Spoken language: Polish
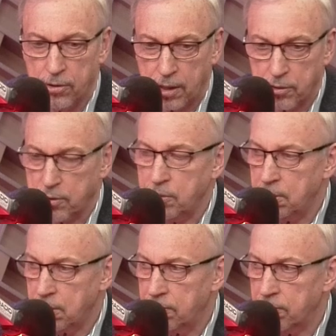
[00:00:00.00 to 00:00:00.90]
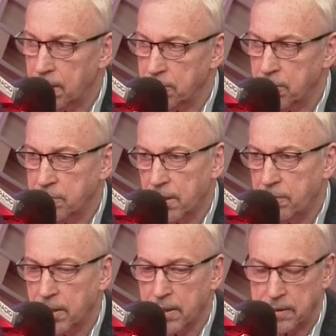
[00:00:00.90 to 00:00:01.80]
tego, co się dzieje w gazie, w
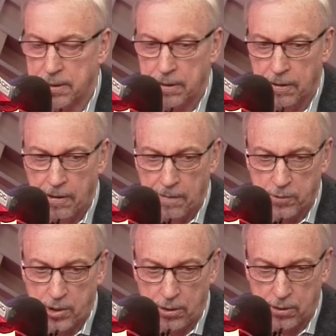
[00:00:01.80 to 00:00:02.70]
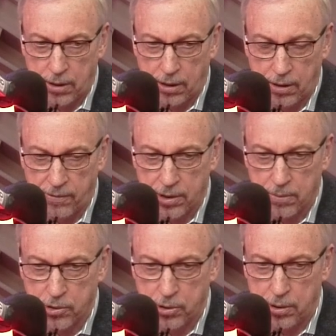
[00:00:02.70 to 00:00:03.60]
strefie gazy, czyli od tych
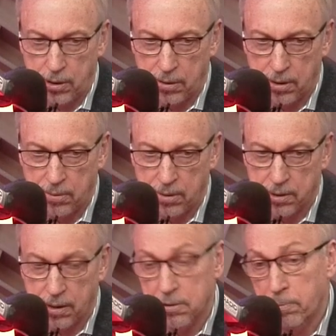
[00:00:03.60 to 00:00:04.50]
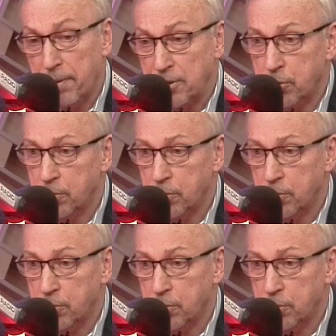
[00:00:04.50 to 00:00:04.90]
wiadomości. Y, y, patrzę